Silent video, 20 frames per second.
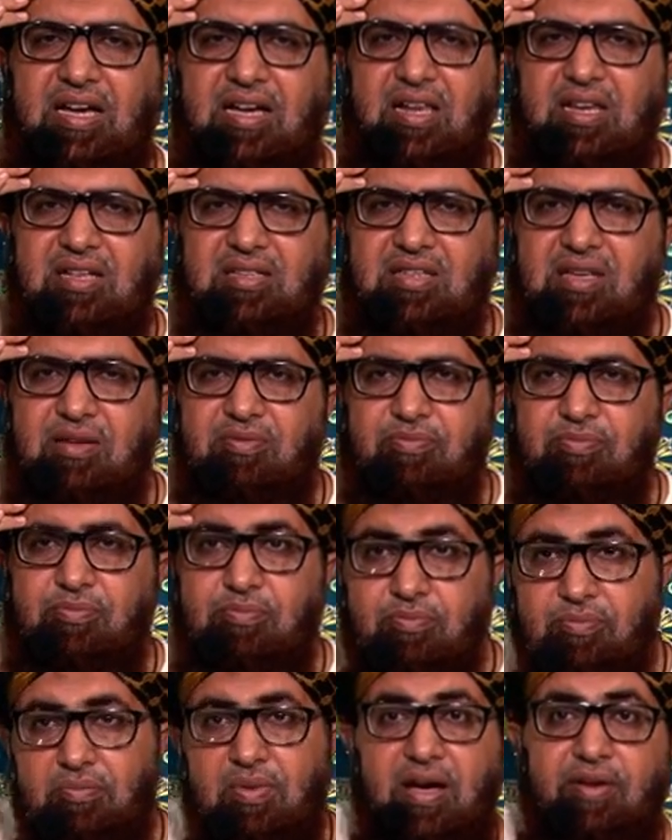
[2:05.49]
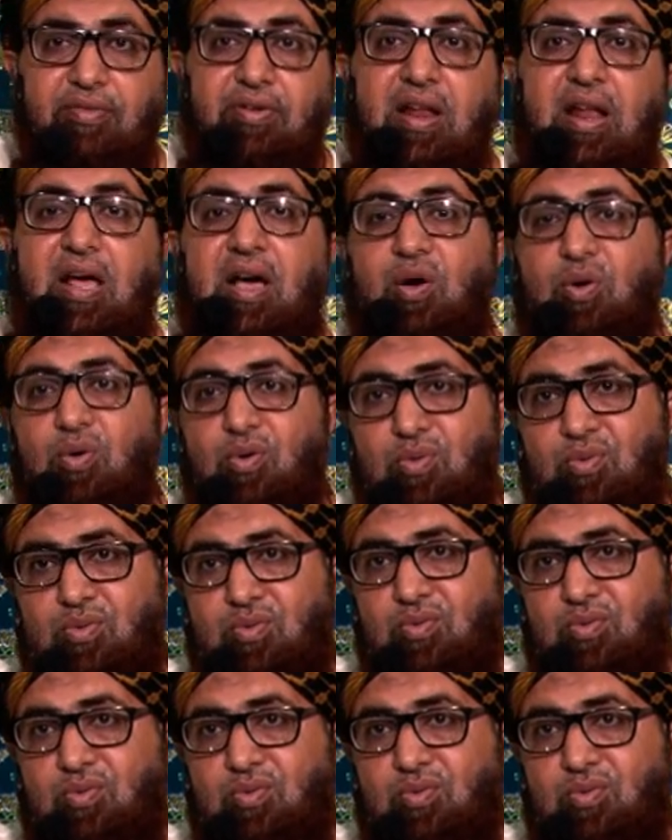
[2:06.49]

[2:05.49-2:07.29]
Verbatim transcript: अकल से मावरा हो